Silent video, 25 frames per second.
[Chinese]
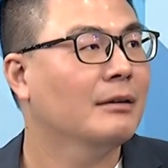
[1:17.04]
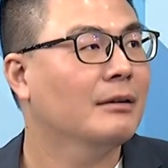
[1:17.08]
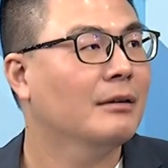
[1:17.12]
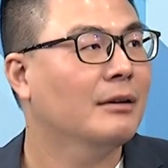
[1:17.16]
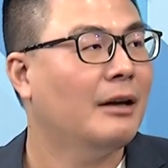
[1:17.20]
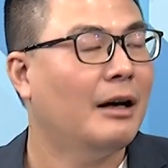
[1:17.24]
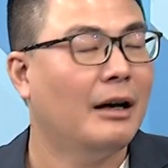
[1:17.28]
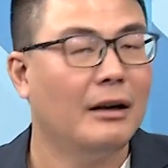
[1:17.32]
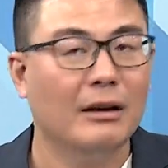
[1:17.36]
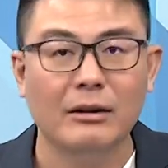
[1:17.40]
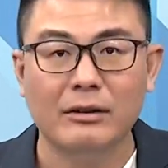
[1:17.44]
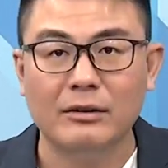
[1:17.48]

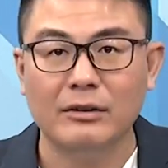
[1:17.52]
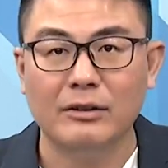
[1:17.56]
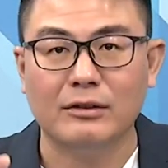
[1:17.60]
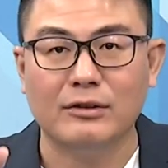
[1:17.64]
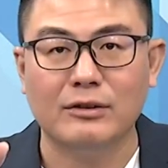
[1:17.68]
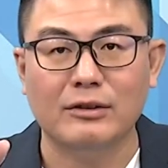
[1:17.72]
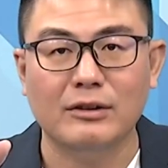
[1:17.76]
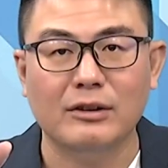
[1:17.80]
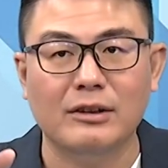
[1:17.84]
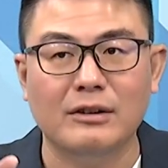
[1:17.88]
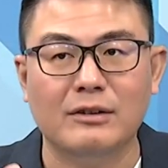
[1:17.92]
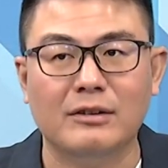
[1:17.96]
而且
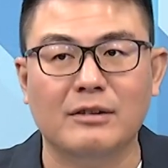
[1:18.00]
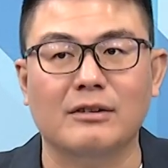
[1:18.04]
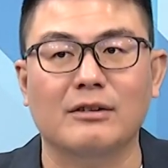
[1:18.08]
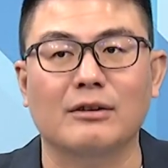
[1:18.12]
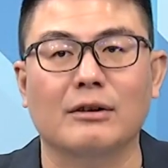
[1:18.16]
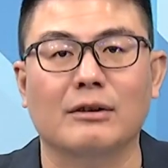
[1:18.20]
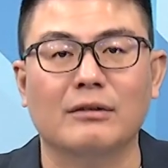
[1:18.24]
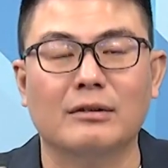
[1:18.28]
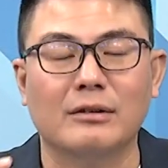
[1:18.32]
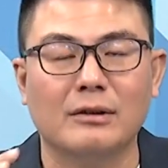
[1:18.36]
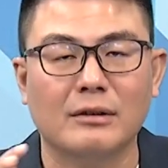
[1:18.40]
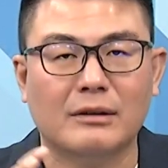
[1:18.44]
是一起
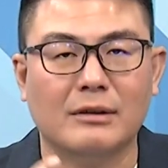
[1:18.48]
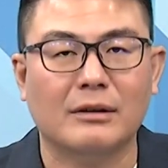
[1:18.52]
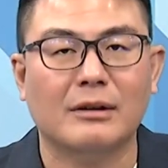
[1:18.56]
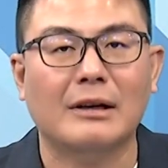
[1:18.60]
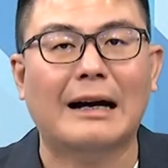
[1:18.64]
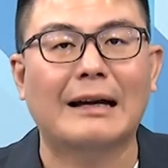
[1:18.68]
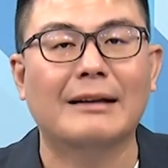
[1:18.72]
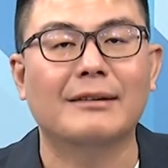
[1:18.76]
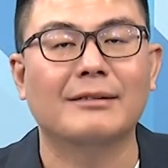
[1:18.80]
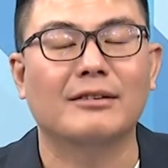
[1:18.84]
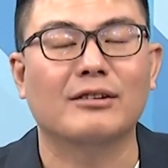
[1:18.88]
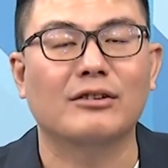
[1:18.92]
哦，这这个
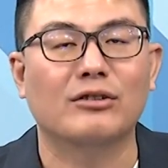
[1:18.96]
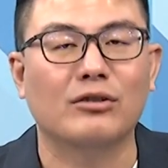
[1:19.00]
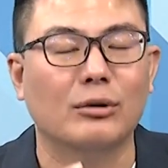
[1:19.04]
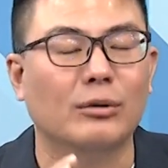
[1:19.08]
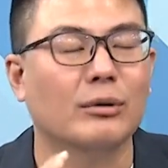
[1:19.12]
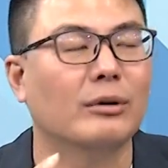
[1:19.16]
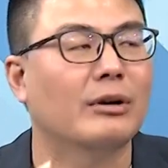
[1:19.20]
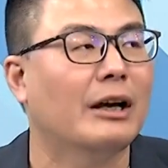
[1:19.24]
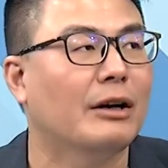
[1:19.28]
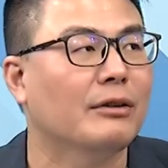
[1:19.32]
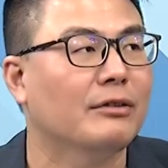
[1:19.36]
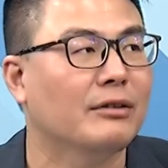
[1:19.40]
案子，就
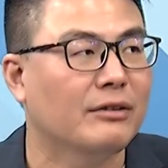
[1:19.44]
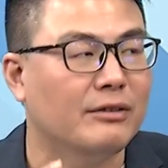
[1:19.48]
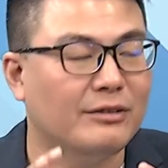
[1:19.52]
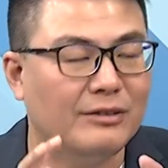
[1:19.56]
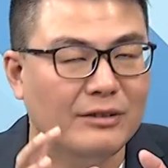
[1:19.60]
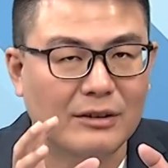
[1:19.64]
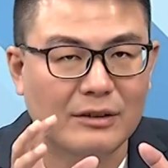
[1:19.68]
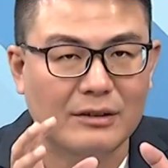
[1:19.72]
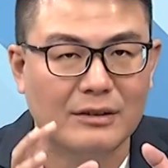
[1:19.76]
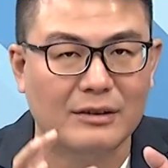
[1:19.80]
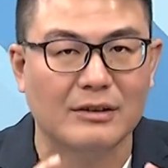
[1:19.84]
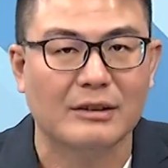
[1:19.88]
我了解，
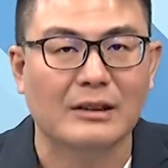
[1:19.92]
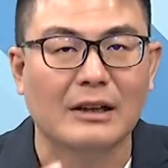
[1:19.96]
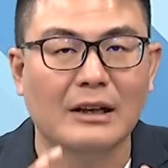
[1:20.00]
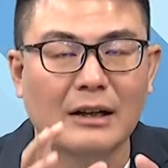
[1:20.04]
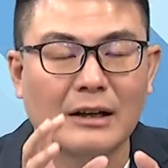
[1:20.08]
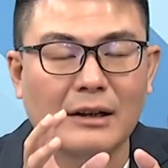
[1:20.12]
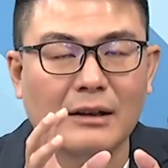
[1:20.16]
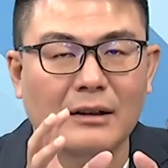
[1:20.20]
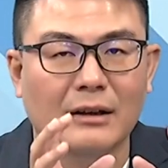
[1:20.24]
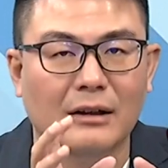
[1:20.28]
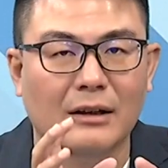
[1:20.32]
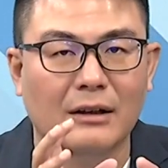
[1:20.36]
是一起
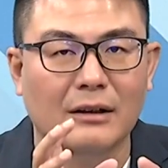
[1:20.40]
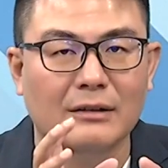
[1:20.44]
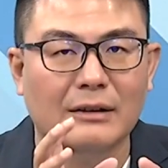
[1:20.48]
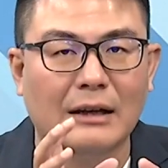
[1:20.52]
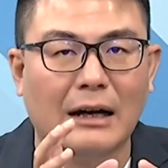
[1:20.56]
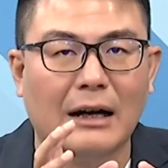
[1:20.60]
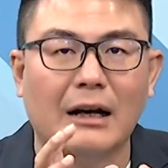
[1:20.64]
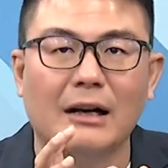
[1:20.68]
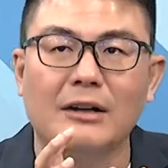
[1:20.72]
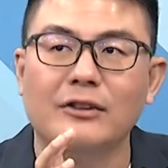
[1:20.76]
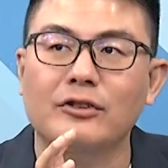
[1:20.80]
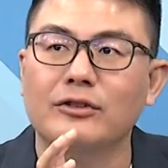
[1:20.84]
呃，
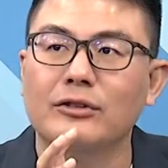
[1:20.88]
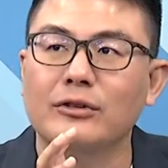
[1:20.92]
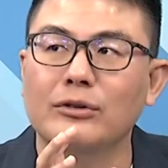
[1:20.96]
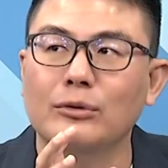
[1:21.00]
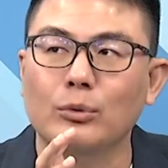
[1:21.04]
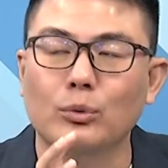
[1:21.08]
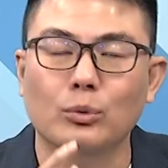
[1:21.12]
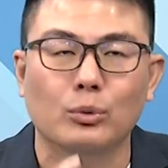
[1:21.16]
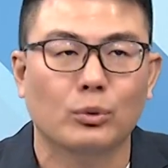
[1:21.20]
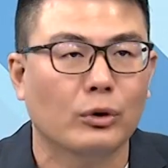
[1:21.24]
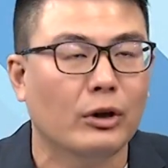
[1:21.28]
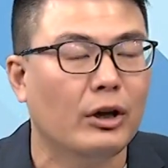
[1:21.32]
大概是
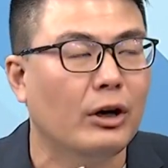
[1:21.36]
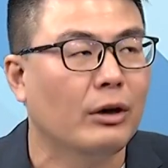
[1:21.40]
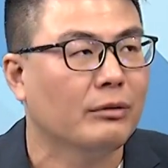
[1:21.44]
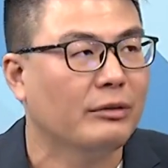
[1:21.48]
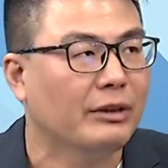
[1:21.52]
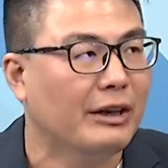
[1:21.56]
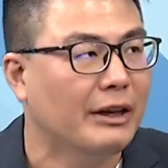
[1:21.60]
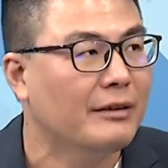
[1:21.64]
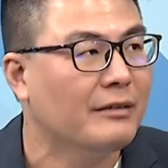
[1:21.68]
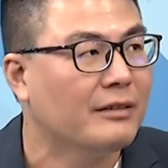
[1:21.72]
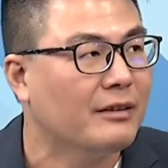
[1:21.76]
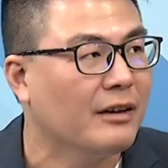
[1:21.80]
五六
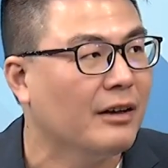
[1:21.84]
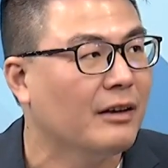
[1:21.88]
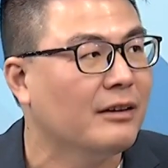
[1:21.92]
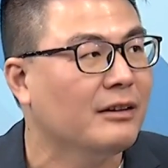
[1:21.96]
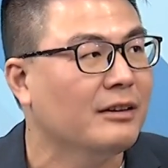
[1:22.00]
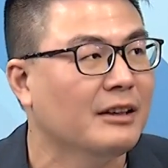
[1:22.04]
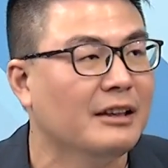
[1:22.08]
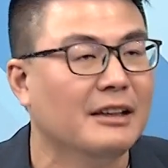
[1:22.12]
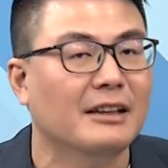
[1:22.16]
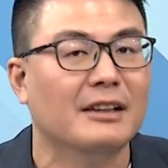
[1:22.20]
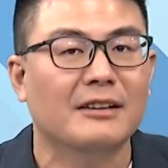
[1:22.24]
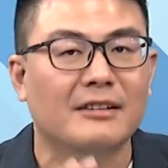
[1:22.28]
年前
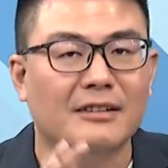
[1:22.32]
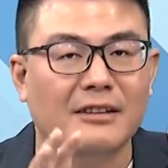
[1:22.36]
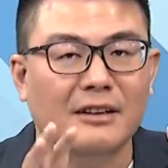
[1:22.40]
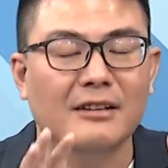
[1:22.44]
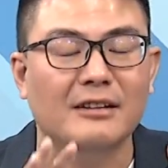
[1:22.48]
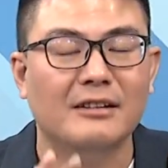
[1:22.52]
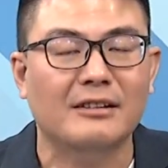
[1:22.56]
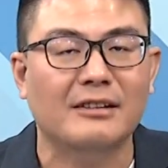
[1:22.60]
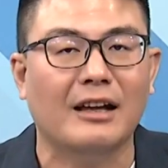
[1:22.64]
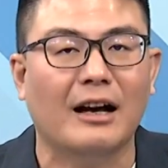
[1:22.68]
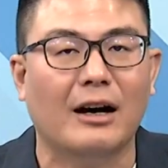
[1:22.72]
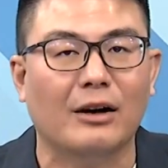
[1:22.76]
已
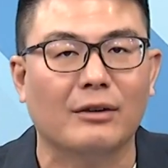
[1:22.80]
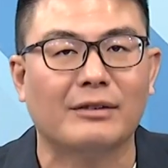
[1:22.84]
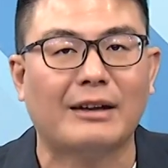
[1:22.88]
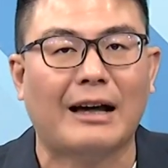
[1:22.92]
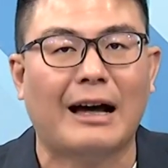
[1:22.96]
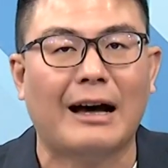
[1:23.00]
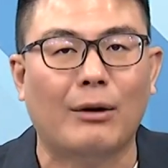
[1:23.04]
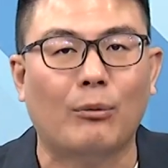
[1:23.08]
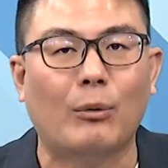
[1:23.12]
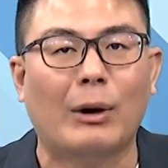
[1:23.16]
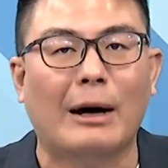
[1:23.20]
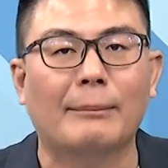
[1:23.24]
经调
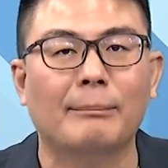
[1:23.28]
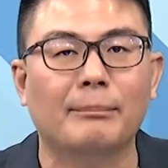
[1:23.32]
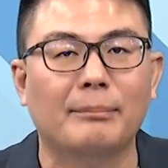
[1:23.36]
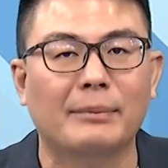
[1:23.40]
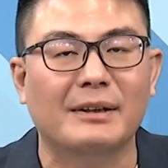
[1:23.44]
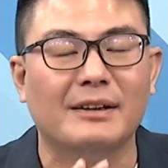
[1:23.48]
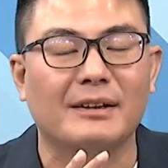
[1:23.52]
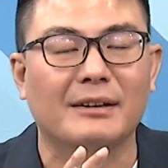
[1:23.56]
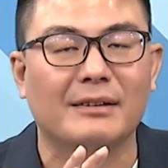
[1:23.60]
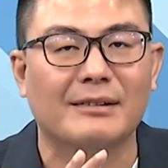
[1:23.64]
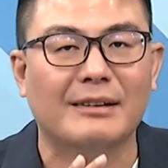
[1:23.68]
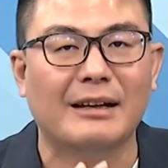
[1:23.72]
查完
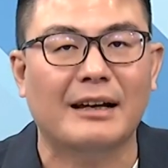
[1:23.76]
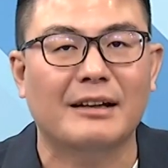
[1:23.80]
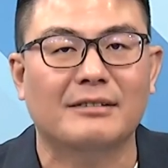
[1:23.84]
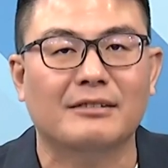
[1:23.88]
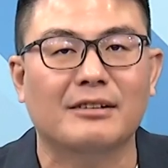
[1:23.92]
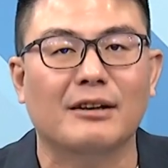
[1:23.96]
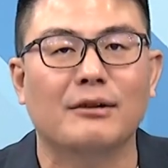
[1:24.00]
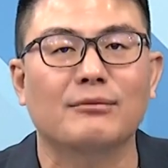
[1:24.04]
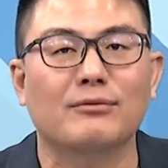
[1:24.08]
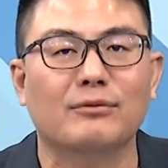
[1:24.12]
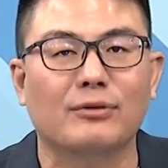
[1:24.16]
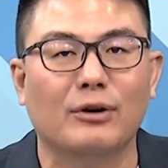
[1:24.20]
毕，在
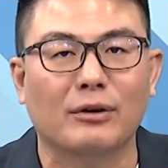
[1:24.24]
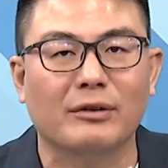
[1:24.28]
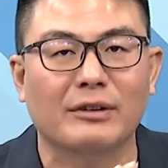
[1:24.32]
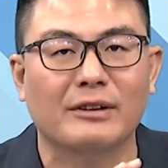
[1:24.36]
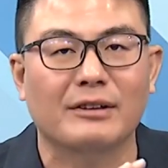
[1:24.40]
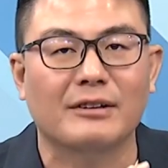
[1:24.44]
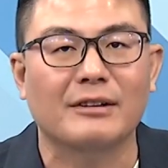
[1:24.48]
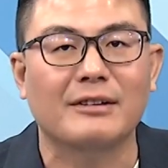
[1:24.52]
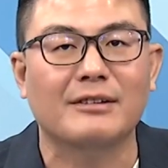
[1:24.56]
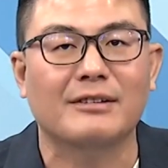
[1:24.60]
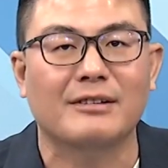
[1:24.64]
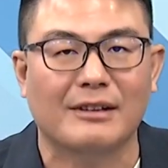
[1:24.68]
政风已
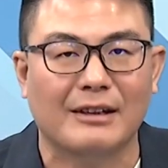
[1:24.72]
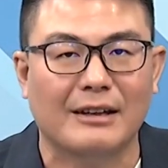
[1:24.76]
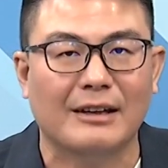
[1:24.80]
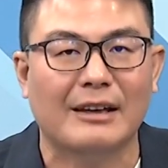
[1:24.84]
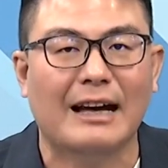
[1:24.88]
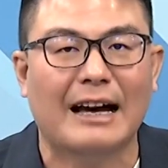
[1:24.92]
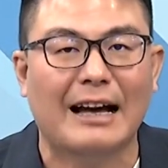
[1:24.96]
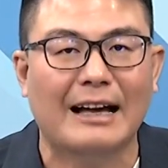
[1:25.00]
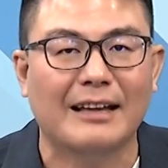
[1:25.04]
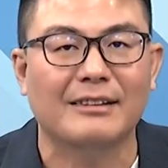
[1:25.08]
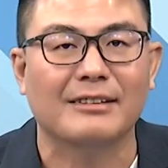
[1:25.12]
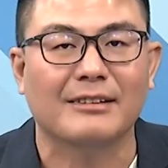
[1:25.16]
经结
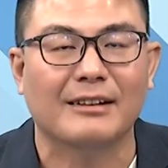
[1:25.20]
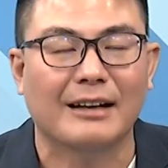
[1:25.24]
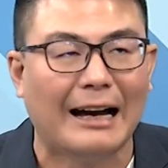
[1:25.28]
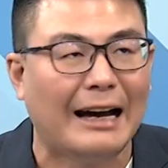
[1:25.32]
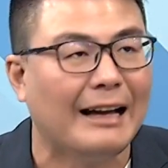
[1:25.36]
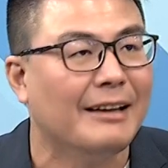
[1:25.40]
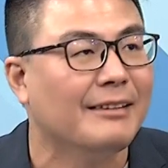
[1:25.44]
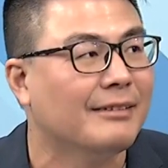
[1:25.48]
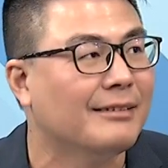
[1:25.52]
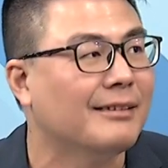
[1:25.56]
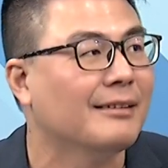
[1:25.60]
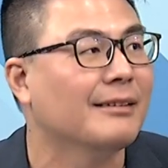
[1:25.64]
案的
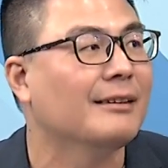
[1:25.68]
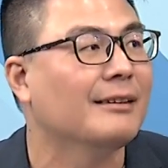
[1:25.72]
案子